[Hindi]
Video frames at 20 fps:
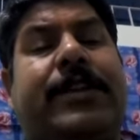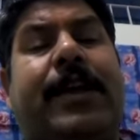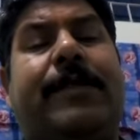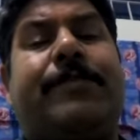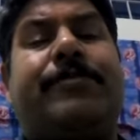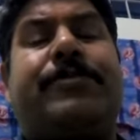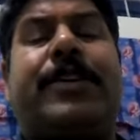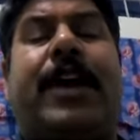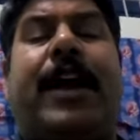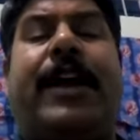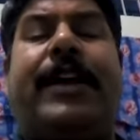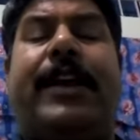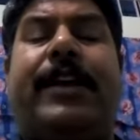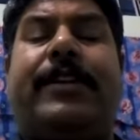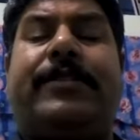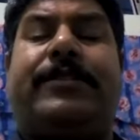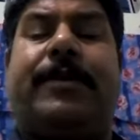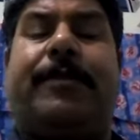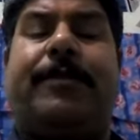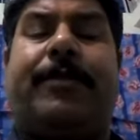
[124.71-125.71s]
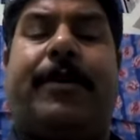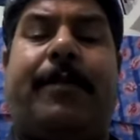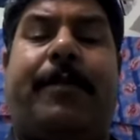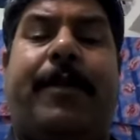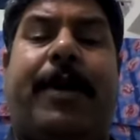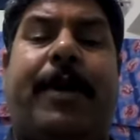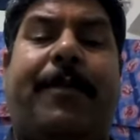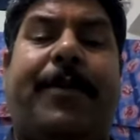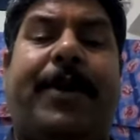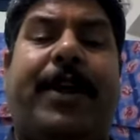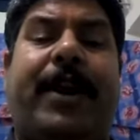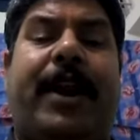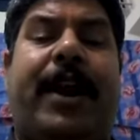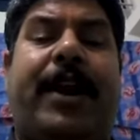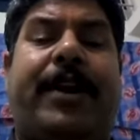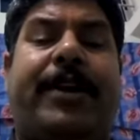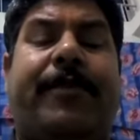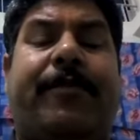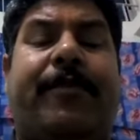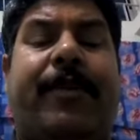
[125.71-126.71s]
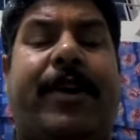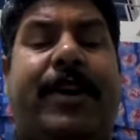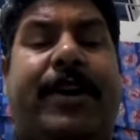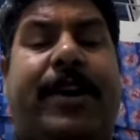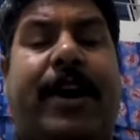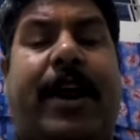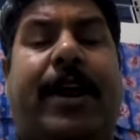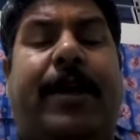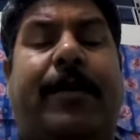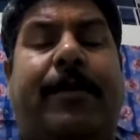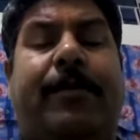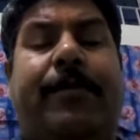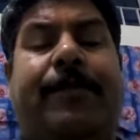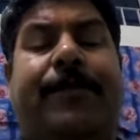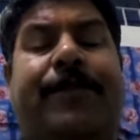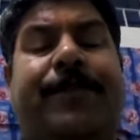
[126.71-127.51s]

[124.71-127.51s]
सेम साइन एंड सिम्टम अपियर एट ए वन टाइम